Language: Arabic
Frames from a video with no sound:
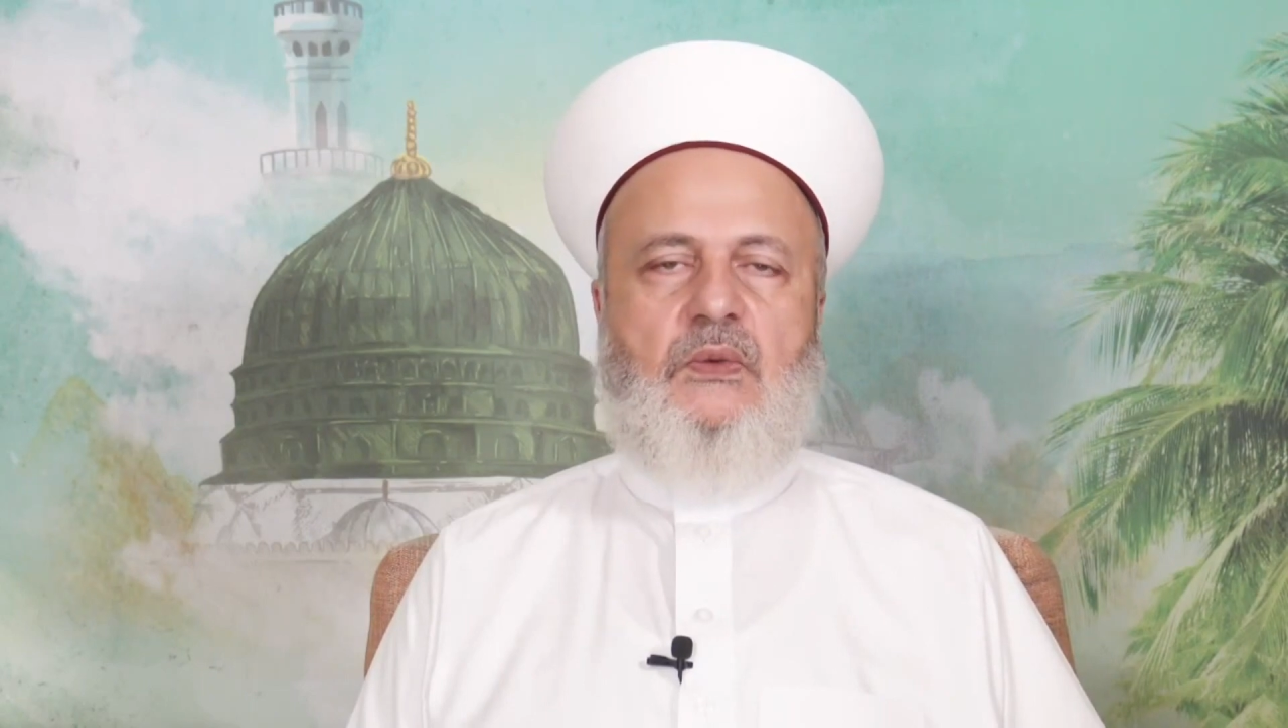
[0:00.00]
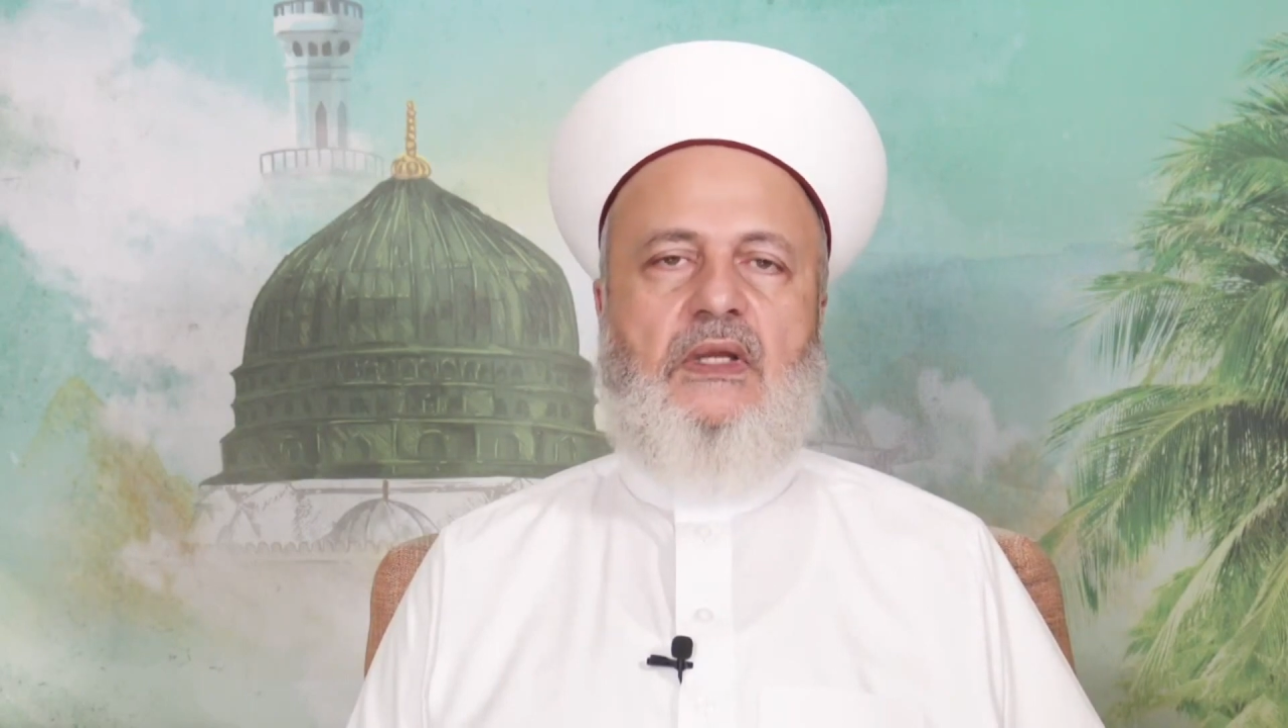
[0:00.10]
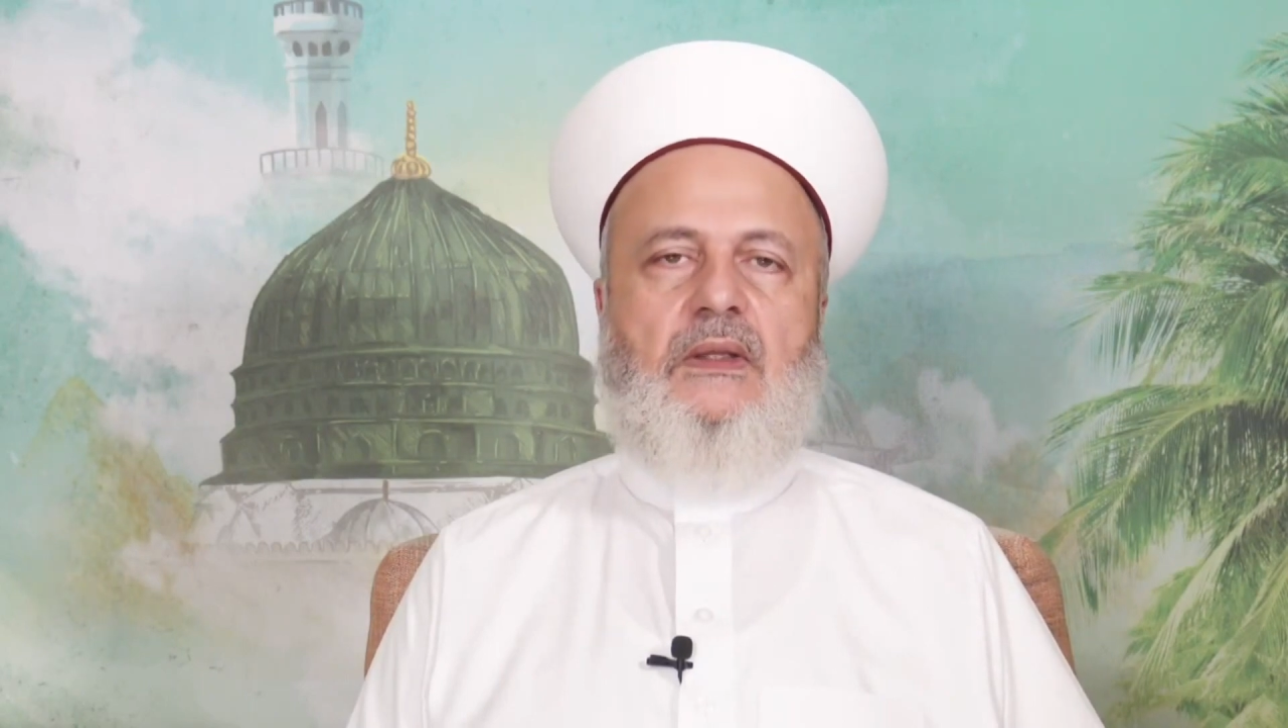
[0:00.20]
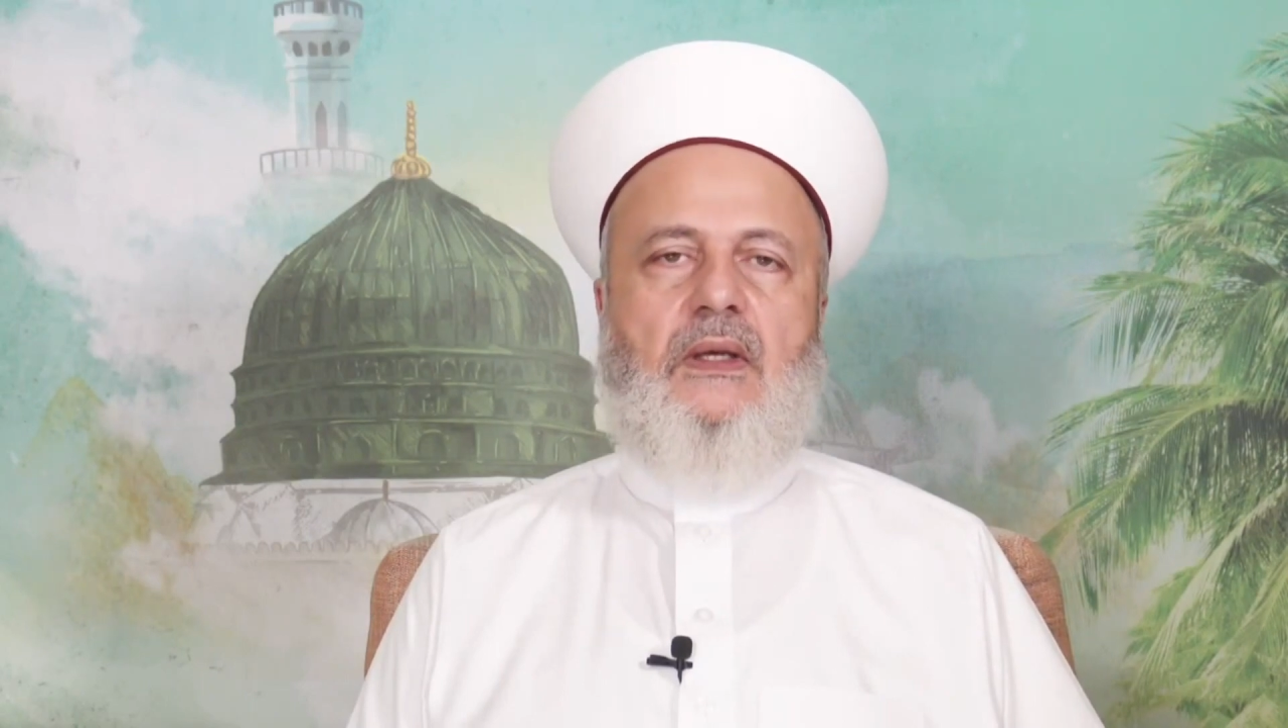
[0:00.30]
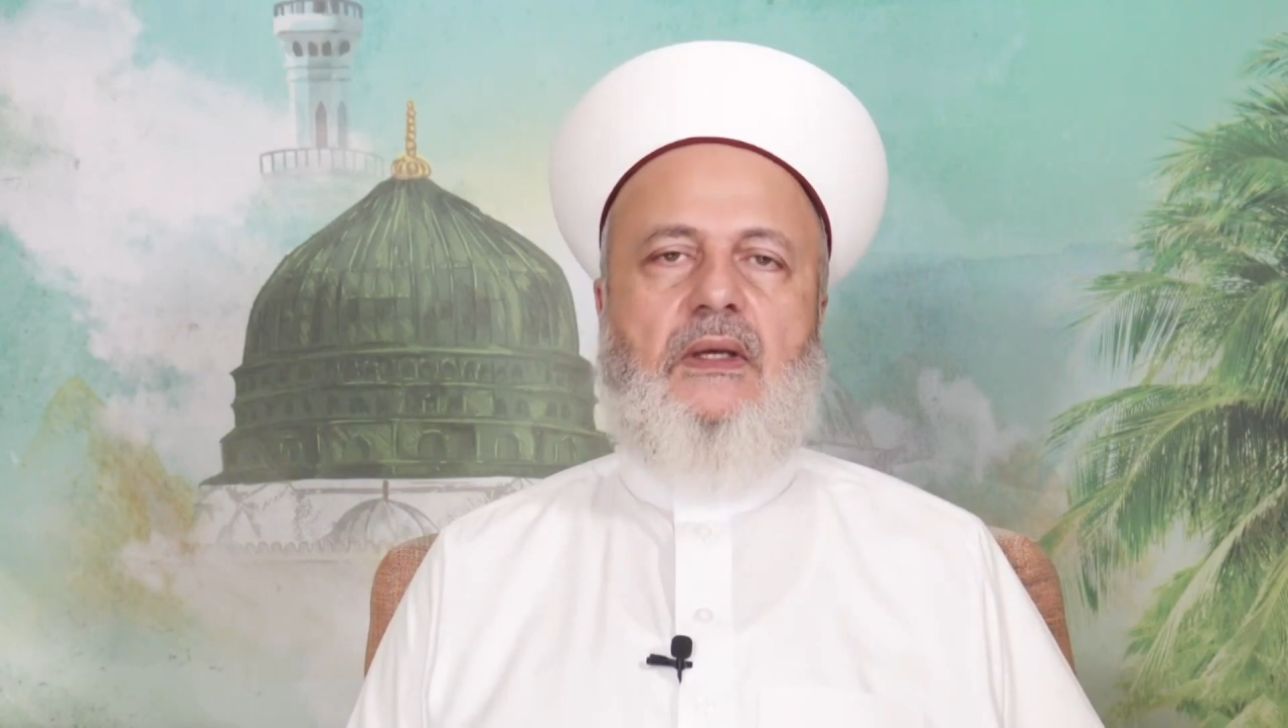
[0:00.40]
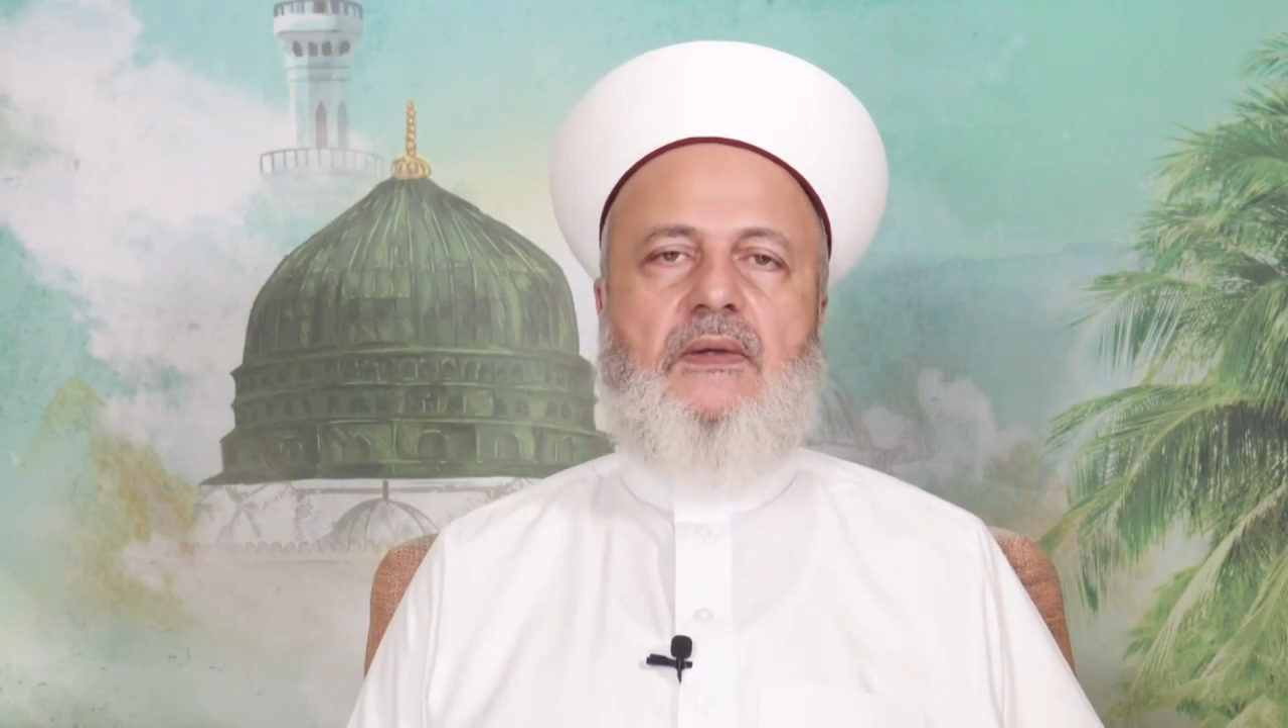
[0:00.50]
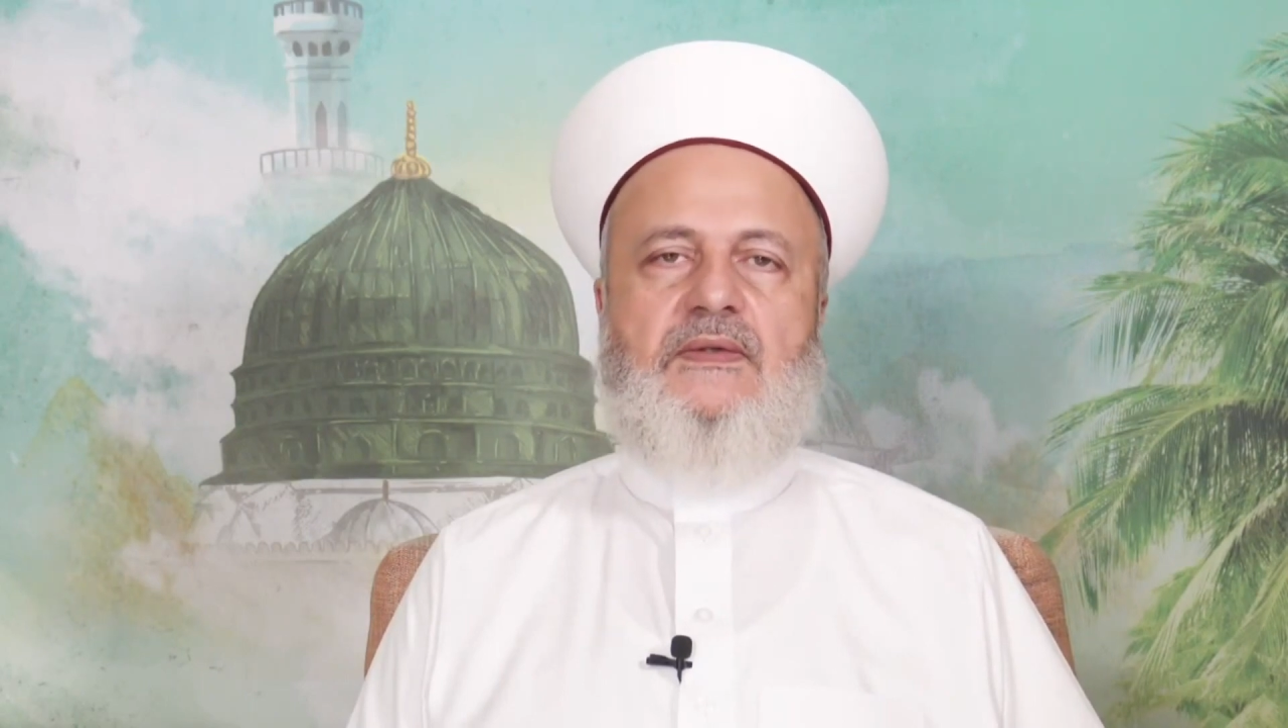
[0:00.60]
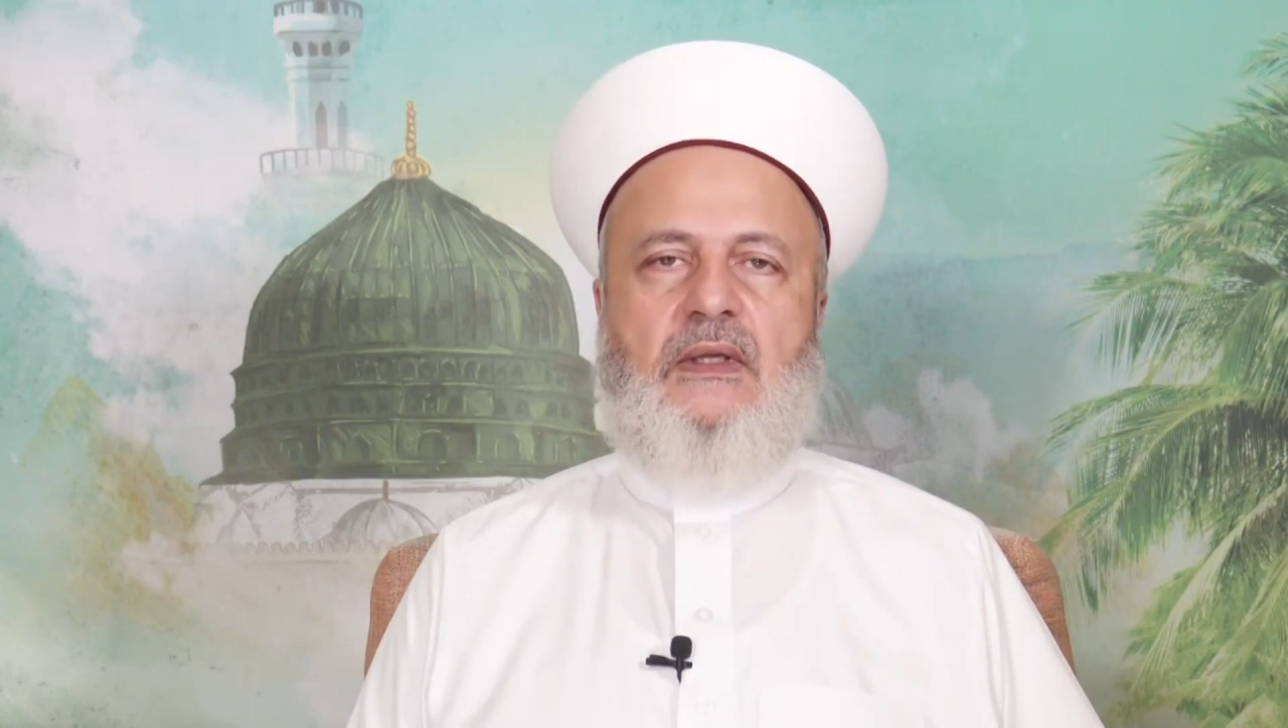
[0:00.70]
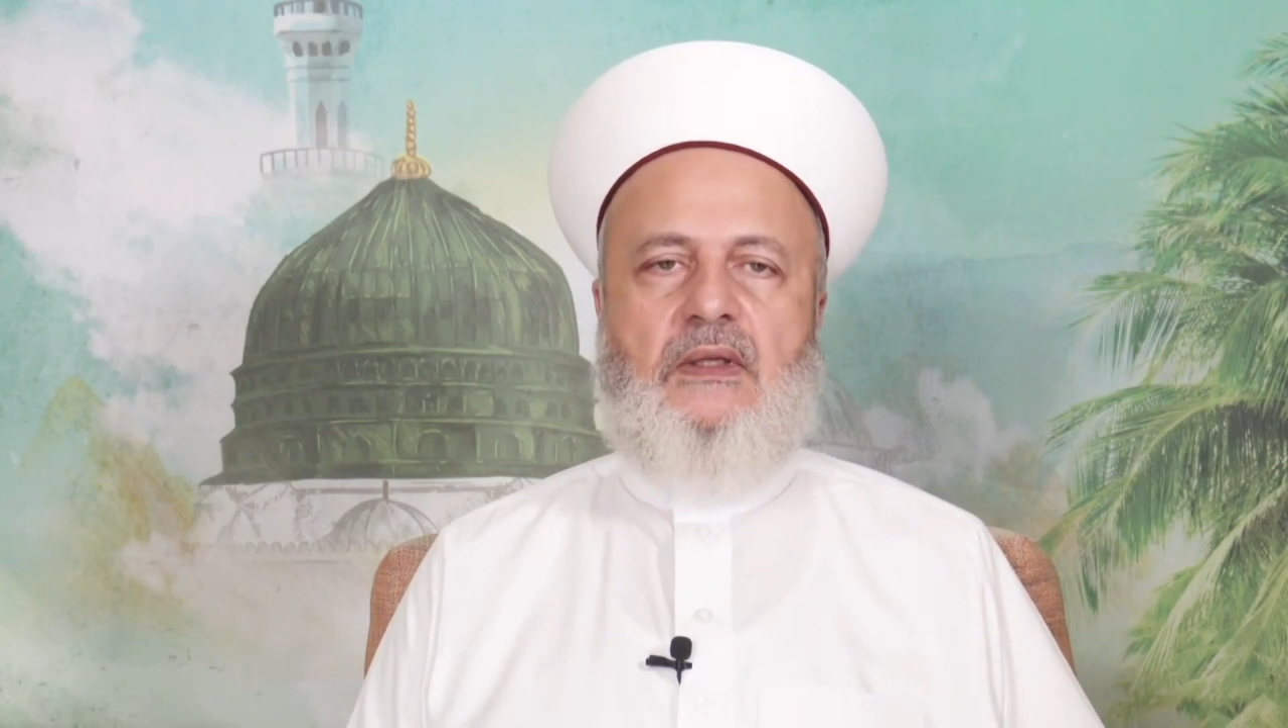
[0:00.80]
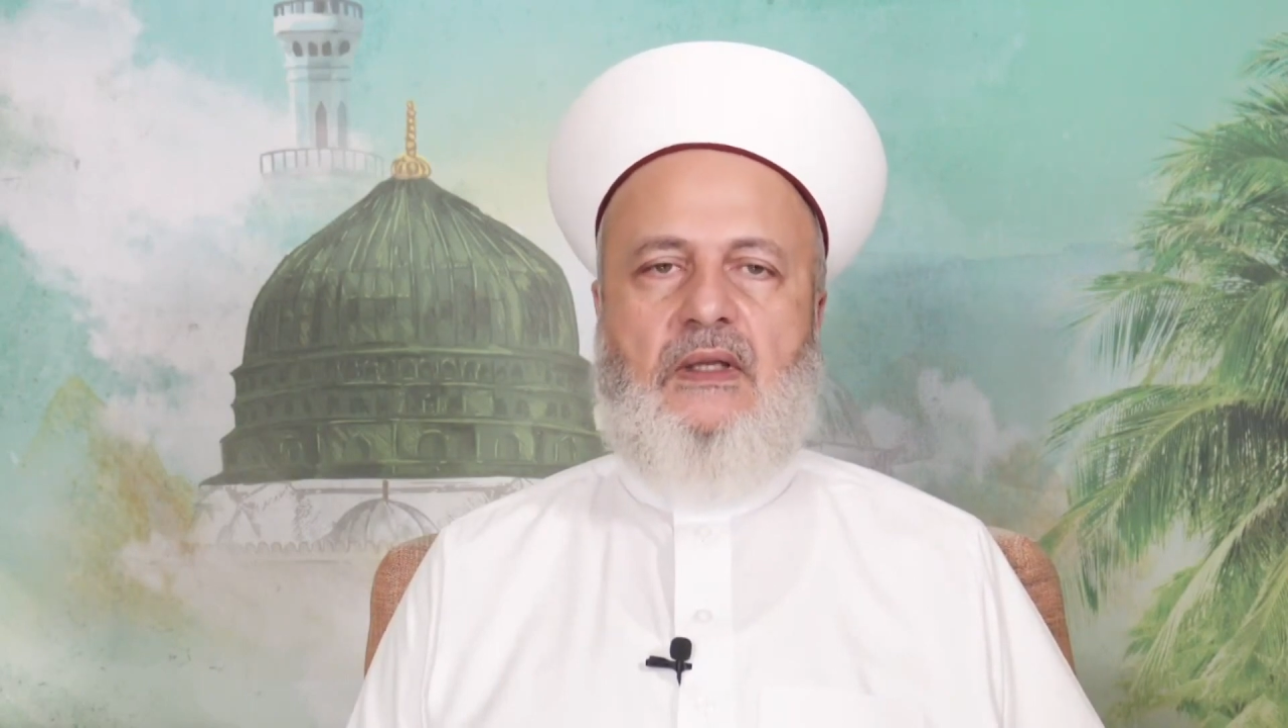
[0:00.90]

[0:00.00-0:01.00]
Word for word: الله صلى